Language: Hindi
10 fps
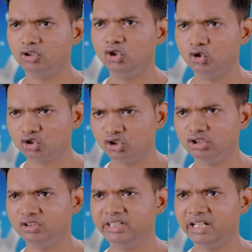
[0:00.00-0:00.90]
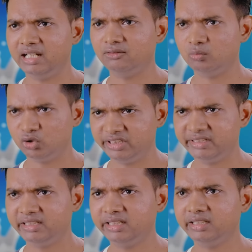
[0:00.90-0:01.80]
तो उसको जो दिया है वो मुझे
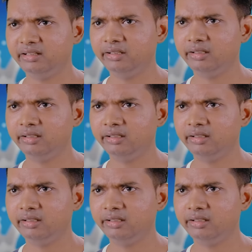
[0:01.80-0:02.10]
दे देते